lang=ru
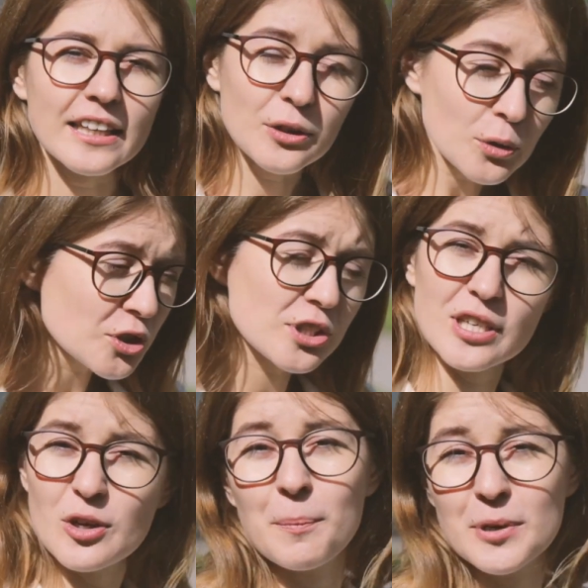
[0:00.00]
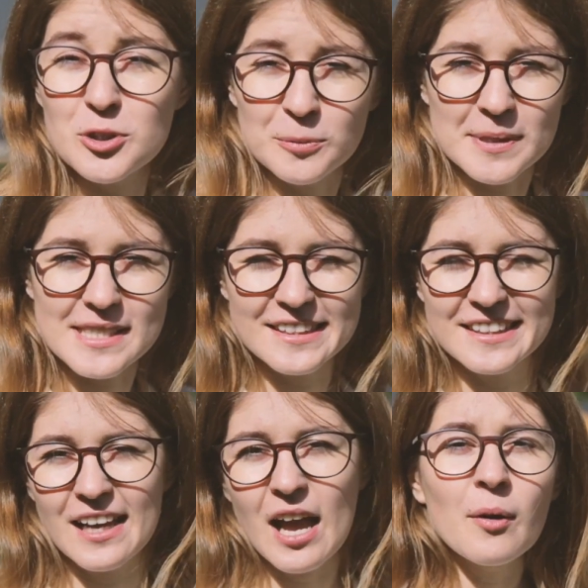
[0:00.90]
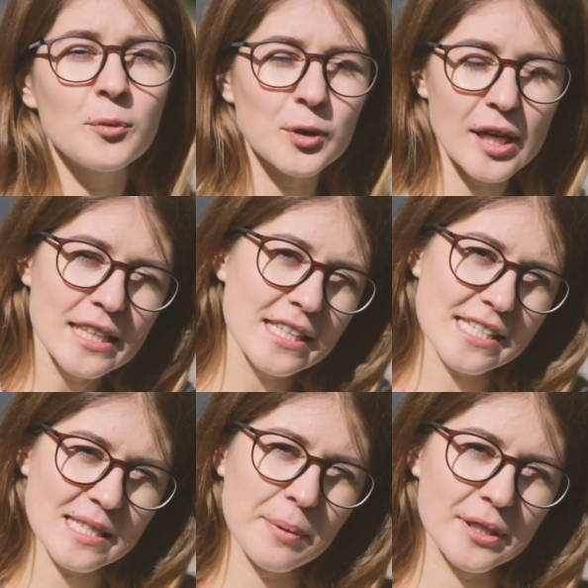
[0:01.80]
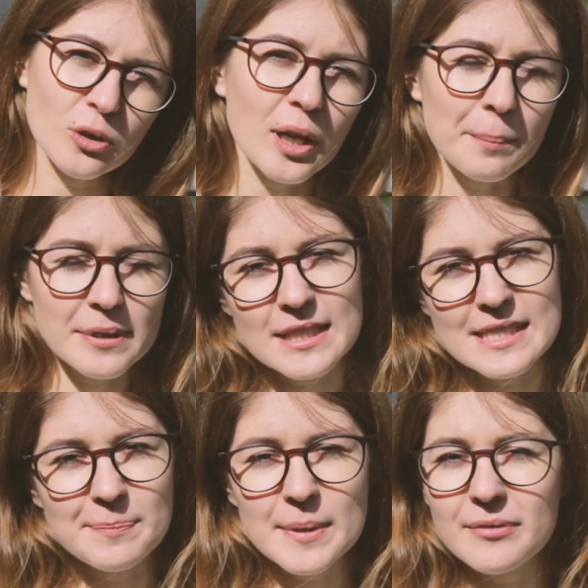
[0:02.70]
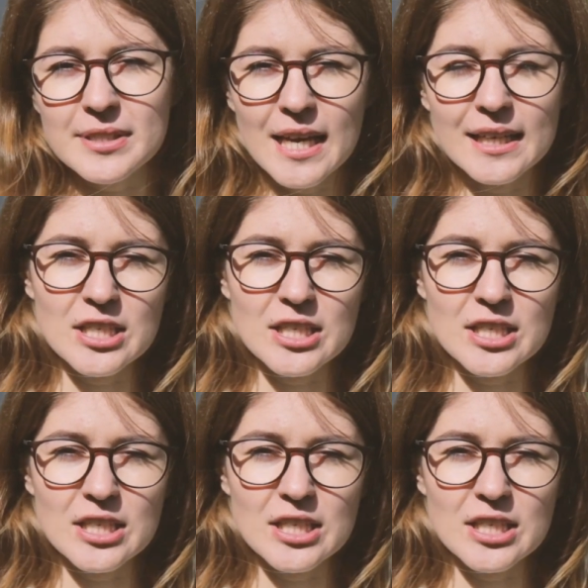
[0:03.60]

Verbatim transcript: и хочется ее пощупать. В Украине есть лаборатория прототипирования,